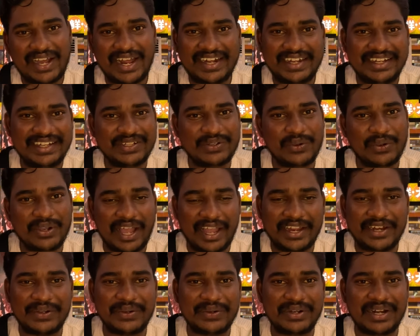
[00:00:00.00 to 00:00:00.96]
అన్నిటికీ ఒక
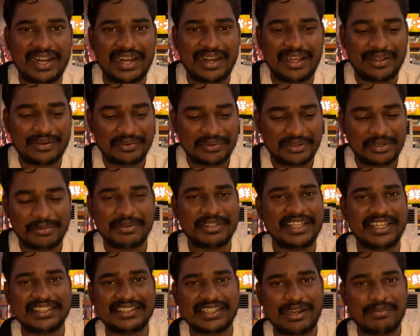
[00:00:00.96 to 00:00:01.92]
అంగిడి ఉండాలి రోడ్డు
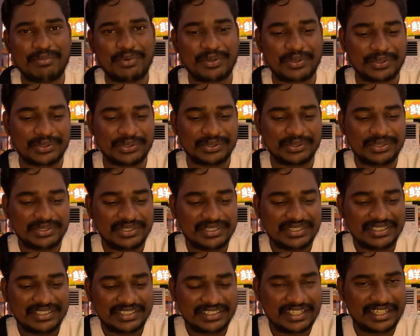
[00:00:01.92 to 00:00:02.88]
మీద అయితే అమ్మకూడదు
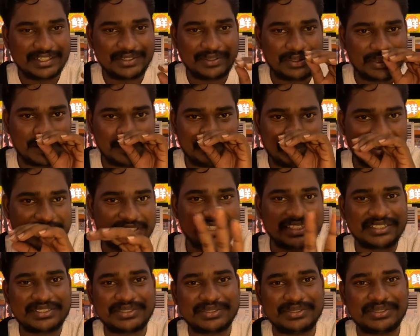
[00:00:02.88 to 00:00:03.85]
ఏదో ఒక
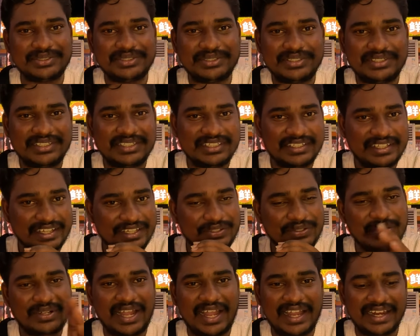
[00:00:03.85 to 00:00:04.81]
బిజినెస్
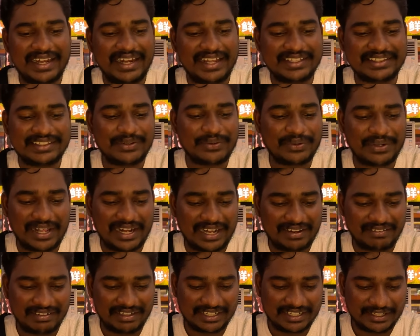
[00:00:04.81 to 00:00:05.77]
ఏదో ఒక అంగిడి అయితే
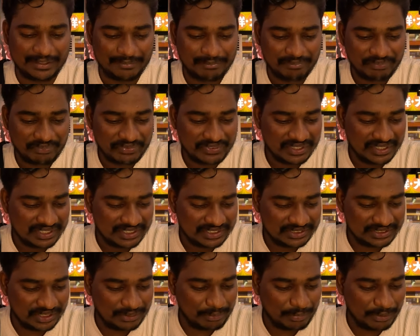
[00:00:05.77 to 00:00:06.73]
ఉండాలి వీళ్ళకి
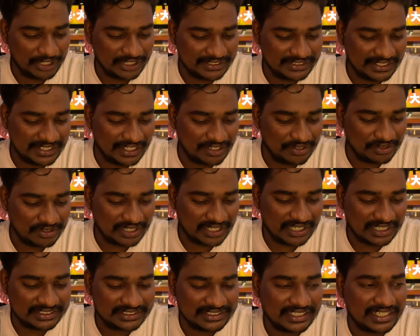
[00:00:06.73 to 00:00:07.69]
సో ఇప్పుడైతే నేను ఒక
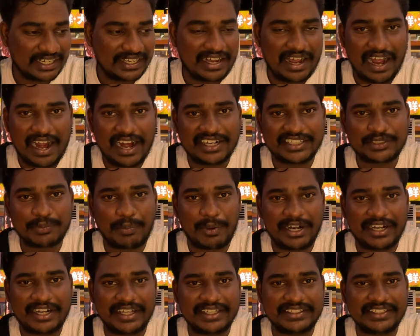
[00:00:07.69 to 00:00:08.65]
చికెన్
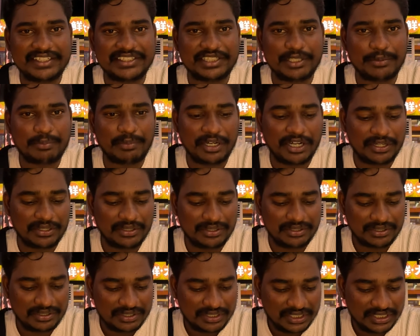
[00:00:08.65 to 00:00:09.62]
హాట్స్పాట్ అయితే చెప్పినాను
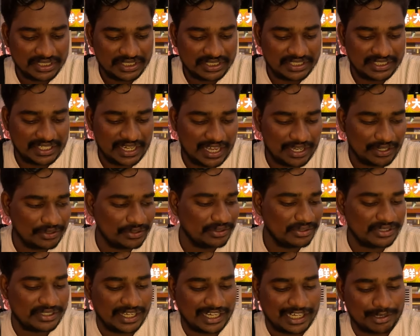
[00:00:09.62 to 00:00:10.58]
ఇది నాకు
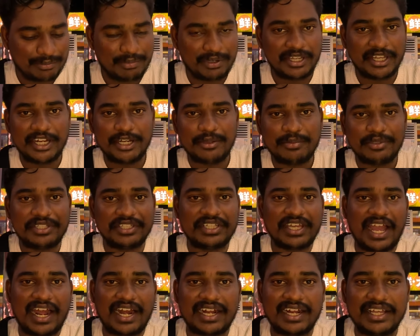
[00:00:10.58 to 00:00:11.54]
ఎనభై ఎనిమిది
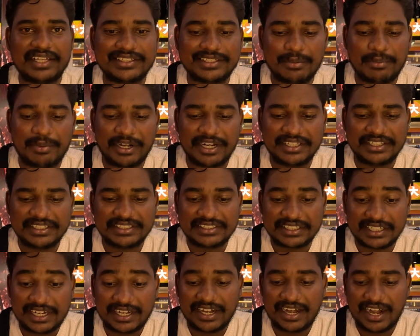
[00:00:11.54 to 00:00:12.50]
యాండ్లు అయితే పడింది
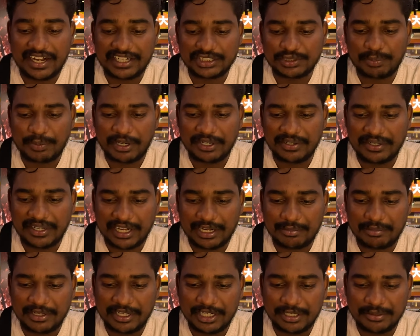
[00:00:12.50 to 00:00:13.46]
చికెన్ హాట్స్పాట్
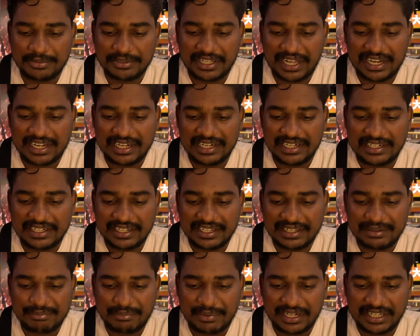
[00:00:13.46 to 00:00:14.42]
ఎనభై ఎనిమిది యాండ్లు అంటే
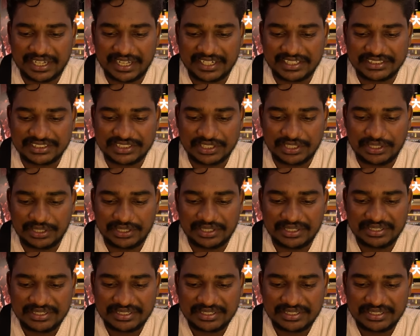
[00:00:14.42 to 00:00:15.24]
మన కరెన్సీలో